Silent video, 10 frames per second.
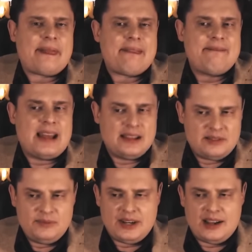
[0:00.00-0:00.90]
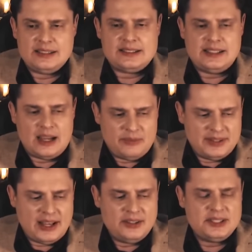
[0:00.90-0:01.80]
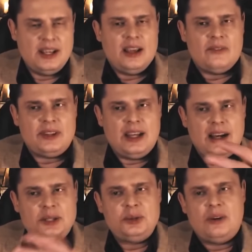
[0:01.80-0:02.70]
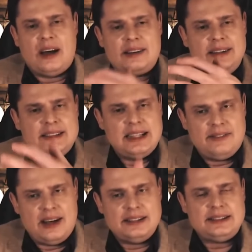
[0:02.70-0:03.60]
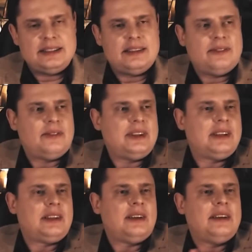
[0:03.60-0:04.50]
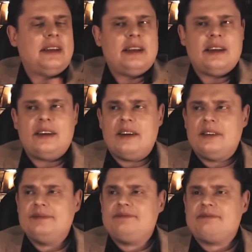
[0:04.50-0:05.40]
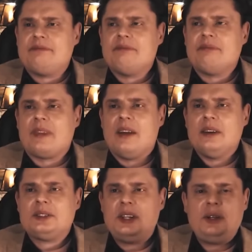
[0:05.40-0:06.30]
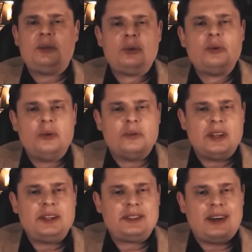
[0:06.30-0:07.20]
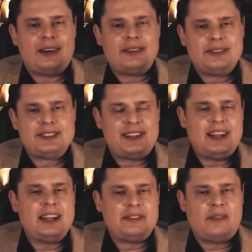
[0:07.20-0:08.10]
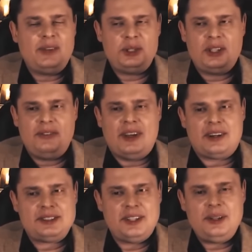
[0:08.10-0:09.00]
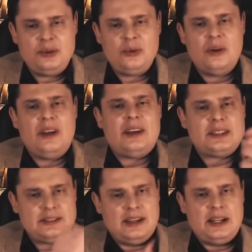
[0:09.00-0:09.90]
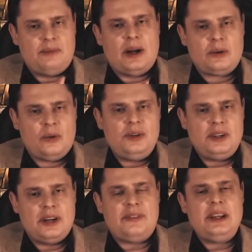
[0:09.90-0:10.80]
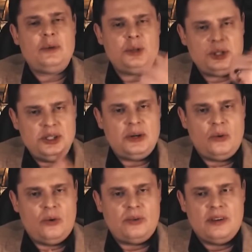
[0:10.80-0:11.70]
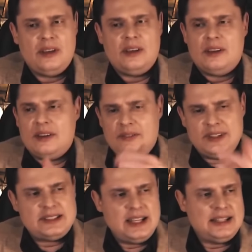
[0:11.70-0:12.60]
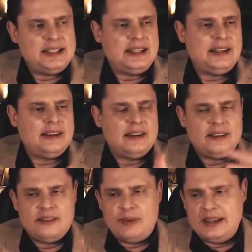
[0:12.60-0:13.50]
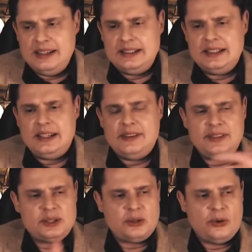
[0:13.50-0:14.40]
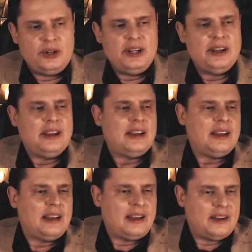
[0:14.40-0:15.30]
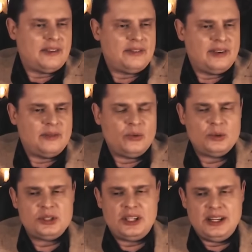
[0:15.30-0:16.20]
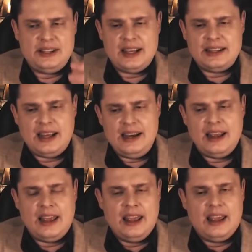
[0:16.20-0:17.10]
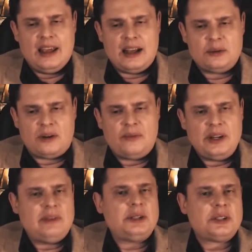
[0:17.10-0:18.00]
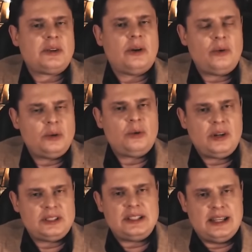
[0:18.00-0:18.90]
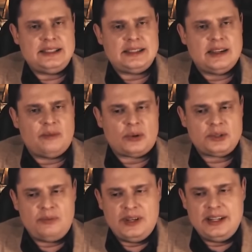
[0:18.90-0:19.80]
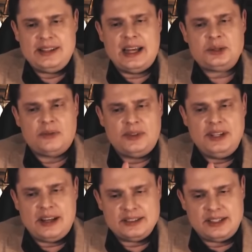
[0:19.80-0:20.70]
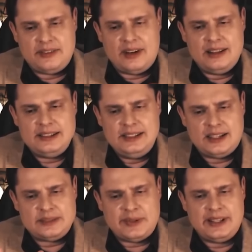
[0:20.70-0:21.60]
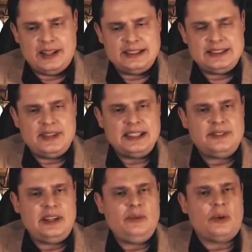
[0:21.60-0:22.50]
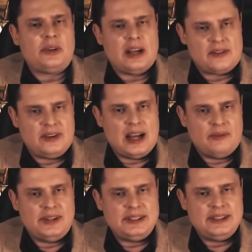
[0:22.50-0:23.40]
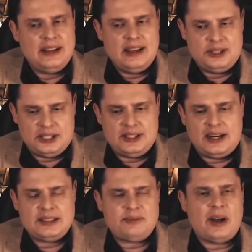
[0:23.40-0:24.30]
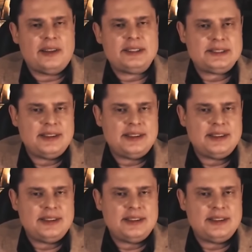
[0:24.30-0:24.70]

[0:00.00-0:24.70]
Надо выбираться. Я пытаюсь... Вот я хочу организовать вот это эм, среду, знаете как, среда это вам не четверг, среду своих поклонников и учеников – в эстетике, в политике, в истории, э, в музыке и так далее, которые понимали, что такое культура и эстетика. Просто передать, чтобы не разрывалась, не распадалась связь времен, как в Гамлете. А сейчас она распалась.